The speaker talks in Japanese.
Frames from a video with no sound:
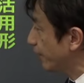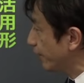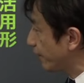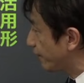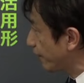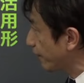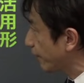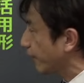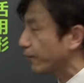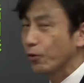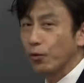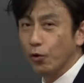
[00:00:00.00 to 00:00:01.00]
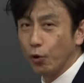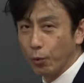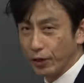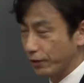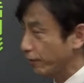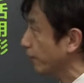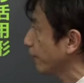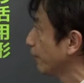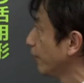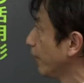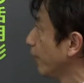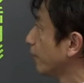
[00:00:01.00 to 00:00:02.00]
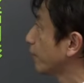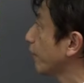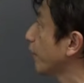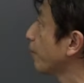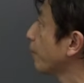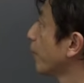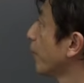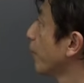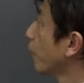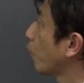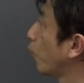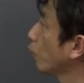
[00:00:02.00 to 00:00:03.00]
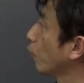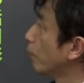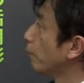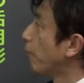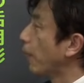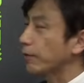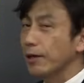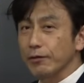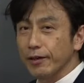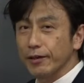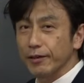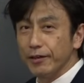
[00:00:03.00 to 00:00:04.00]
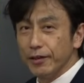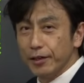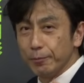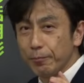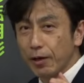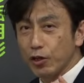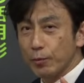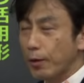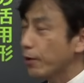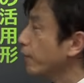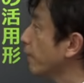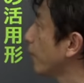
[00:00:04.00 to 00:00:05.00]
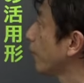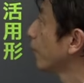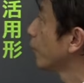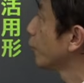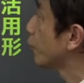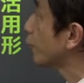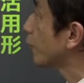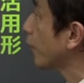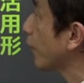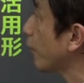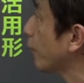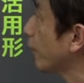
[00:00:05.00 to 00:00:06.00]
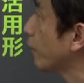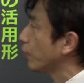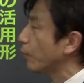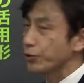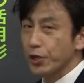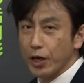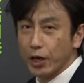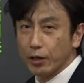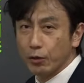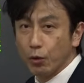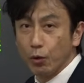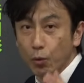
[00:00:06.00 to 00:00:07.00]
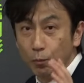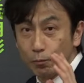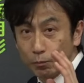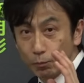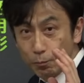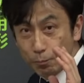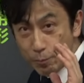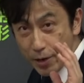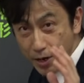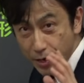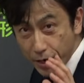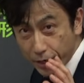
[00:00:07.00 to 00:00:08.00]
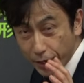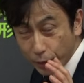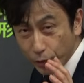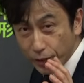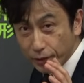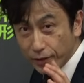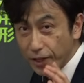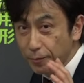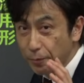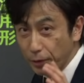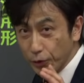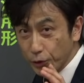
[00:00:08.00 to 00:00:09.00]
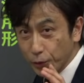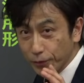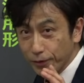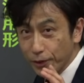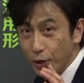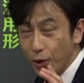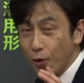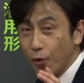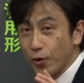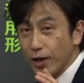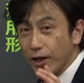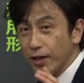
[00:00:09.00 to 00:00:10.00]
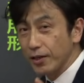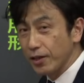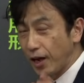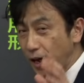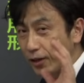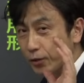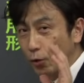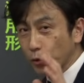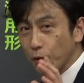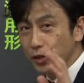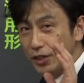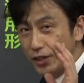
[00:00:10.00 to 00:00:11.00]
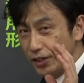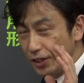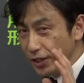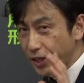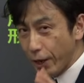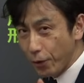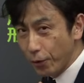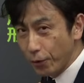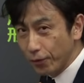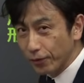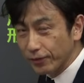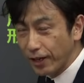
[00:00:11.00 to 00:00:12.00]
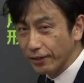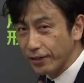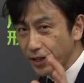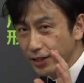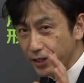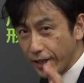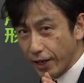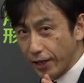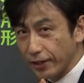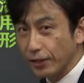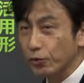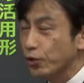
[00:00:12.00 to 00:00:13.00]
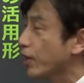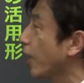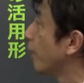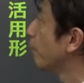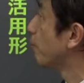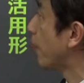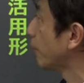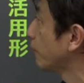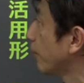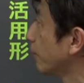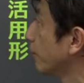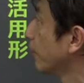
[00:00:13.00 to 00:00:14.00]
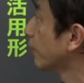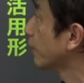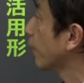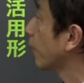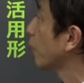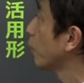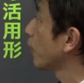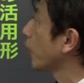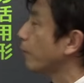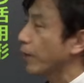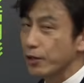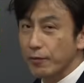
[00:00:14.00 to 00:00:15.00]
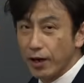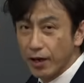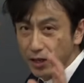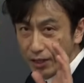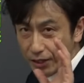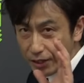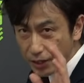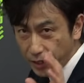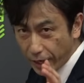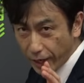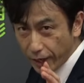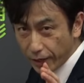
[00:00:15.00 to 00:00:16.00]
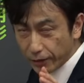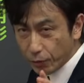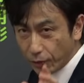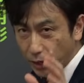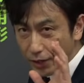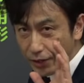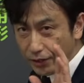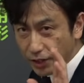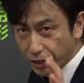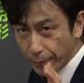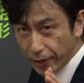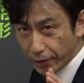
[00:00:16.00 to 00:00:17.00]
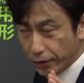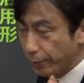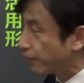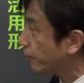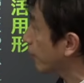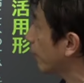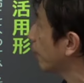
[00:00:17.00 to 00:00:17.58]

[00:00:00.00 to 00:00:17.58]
依然形と覚えてください。次、今度丸だよね。丸の場合は終止形だよねっうかもしれないけど、命令形の時だって丸でしょ。ほら、どこどこに行けよなんて、行けなんていう時には丸になる。だから今回の場合には、行け、どっかに行ってしまえって意味ですか